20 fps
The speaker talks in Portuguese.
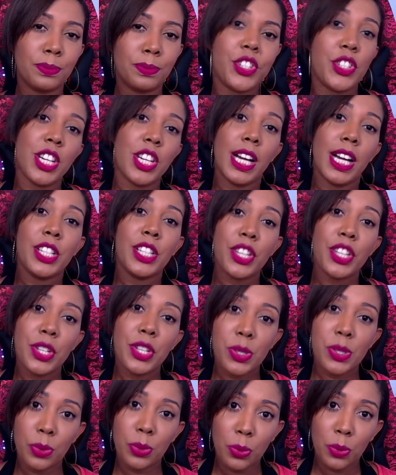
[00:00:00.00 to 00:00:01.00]
Diante
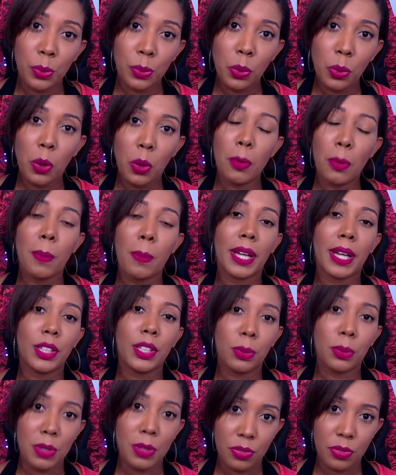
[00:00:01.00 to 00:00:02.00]
disso tudo que meu
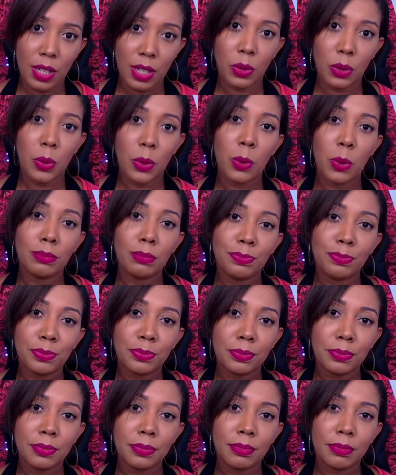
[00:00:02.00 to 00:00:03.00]
marido me falou,
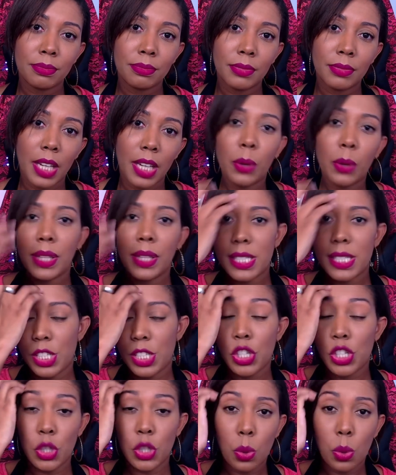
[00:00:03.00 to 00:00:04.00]
eu
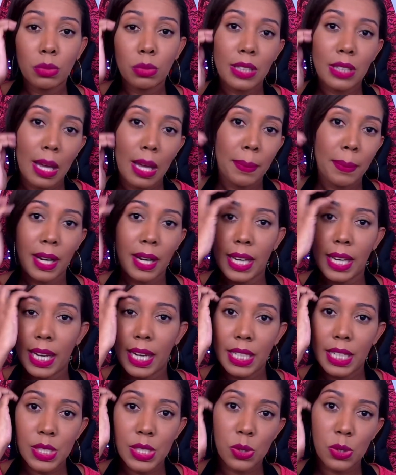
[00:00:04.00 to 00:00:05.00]
decidi contar para
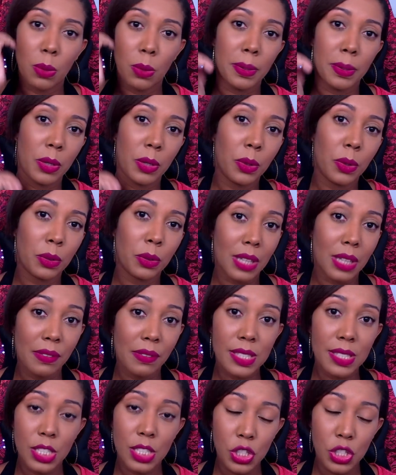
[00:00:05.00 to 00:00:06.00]
ele sobre o que eu
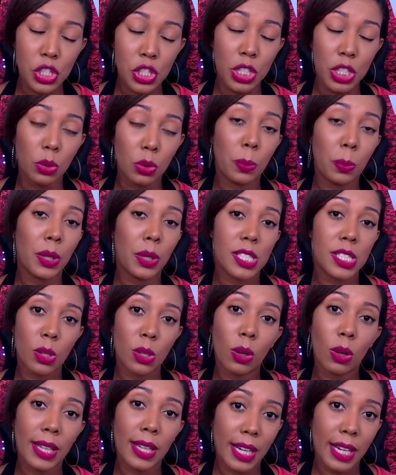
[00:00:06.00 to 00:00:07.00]
estava sentindo por esse
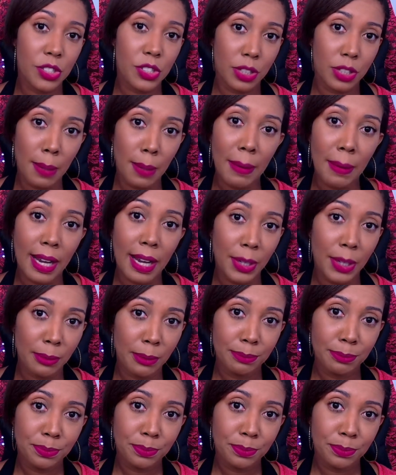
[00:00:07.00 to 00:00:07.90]
colega de trabalho.